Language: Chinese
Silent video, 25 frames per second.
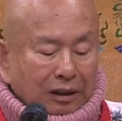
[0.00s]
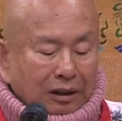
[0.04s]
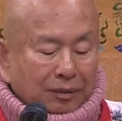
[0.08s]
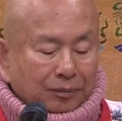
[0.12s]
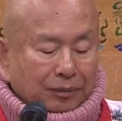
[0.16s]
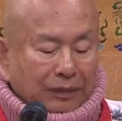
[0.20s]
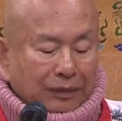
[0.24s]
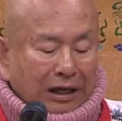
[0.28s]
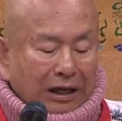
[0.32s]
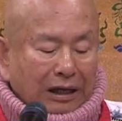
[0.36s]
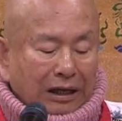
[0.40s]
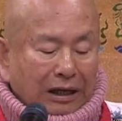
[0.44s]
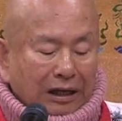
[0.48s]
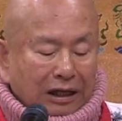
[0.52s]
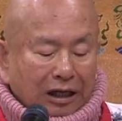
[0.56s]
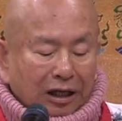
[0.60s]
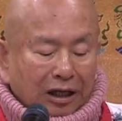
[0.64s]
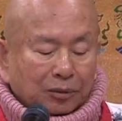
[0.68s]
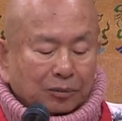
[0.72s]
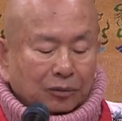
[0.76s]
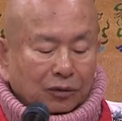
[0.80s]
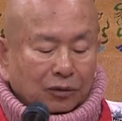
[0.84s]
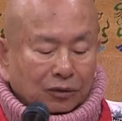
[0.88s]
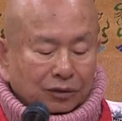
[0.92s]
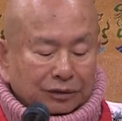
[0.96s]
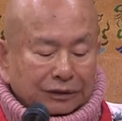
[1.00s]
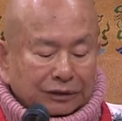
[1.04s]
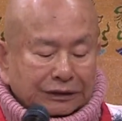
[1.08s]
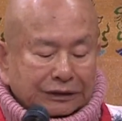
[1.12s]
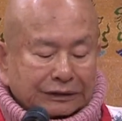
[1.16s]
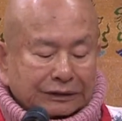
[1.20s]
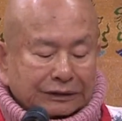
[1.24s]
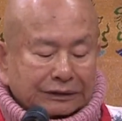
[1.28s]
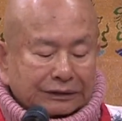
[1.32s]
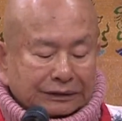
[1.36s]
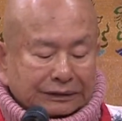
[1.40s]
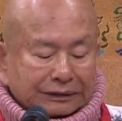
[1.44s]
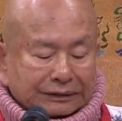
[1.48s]
马哈摩
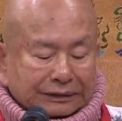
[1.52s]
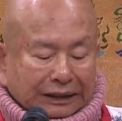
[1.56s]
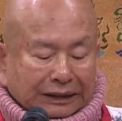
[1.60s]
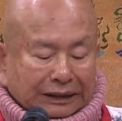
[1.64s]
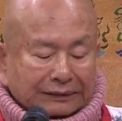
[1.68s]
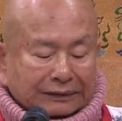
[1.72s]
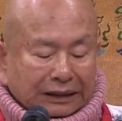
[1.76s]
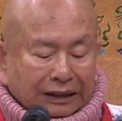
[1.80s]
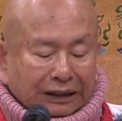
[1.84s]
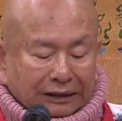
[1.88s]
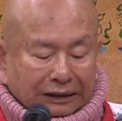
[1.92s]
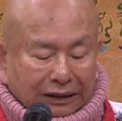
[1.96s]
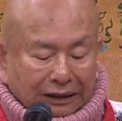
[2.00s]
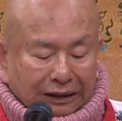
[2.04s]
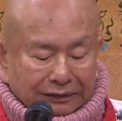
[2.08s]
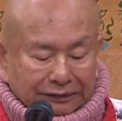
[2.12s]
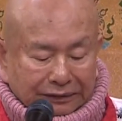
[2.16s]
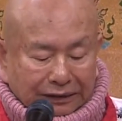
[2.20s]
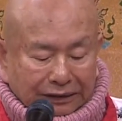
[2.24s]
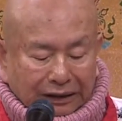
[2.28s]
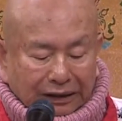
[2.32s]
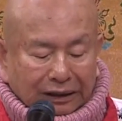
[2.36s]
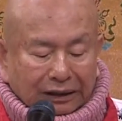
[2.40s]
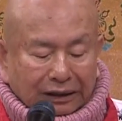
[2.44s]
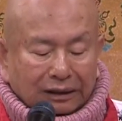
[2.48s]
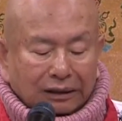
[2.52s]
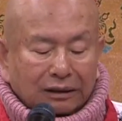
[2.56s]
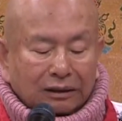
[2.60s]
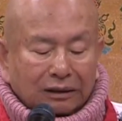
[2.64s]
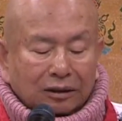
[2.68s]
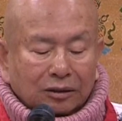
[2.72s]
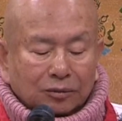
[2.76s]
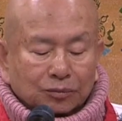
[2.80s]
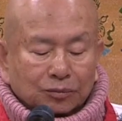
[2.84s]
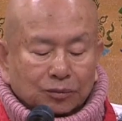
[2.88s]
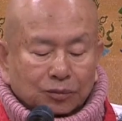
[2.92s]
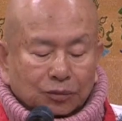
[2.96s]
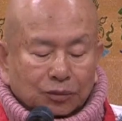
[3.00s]
尼、达他嘎达、
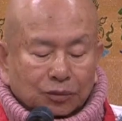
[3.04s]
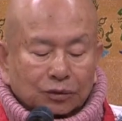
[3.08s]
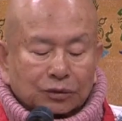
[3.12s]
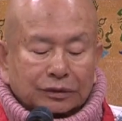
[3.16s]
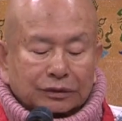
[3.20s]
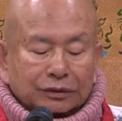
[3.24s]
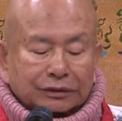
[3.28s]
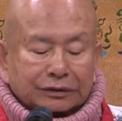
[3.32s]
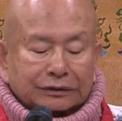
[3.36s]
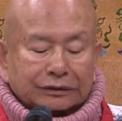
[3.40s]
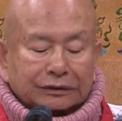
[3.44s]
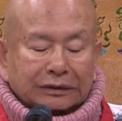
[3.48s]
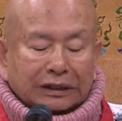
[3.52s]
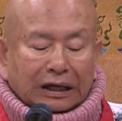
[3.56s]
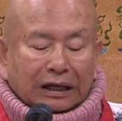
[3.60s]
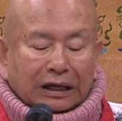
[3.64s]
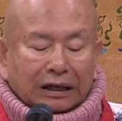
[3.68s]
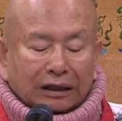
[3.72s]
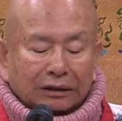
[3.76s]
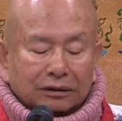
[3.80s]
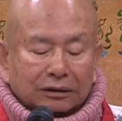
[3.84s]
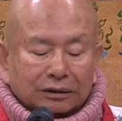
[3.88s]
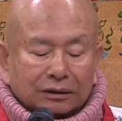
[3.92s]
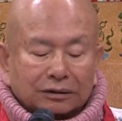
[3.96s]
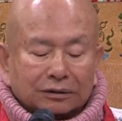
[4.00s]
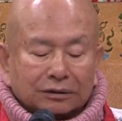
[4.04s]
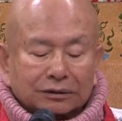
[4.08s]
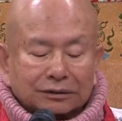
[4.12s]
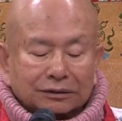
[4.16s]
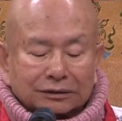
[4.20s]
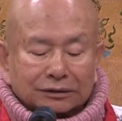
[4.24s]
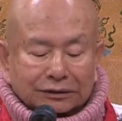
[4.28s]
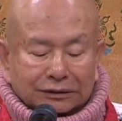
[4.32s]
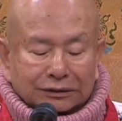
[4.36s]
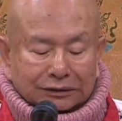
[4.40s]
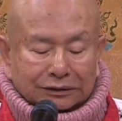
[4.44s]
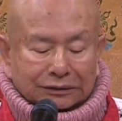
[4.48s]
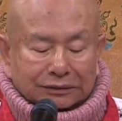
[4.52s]
不打戈
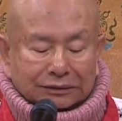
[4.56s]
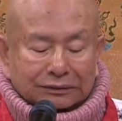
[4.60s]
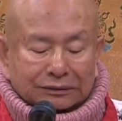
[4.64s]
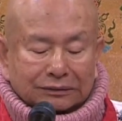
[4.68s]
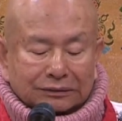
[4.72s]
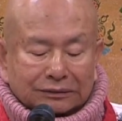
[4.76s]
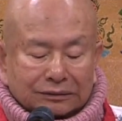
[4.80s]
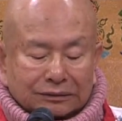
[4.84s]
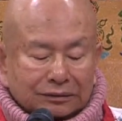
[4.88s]
底，